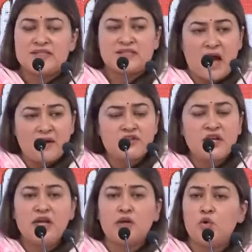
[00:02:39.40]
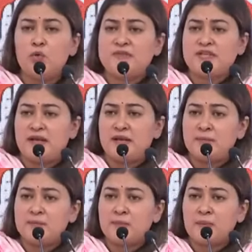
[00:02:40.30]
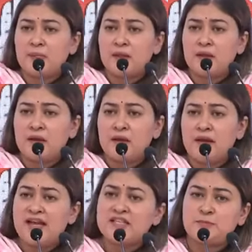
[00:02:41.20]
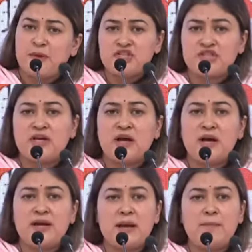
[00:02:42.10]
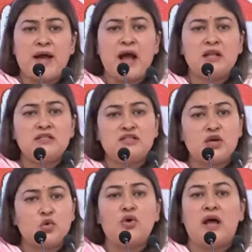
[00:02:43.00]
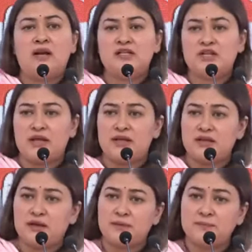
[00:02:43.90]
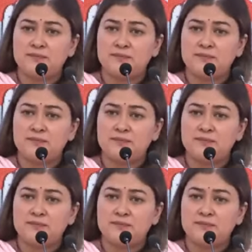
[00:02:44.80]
सार्वजनिक रूप से एक स्पष्टीकरण या बयान जरूर आना चाहिए था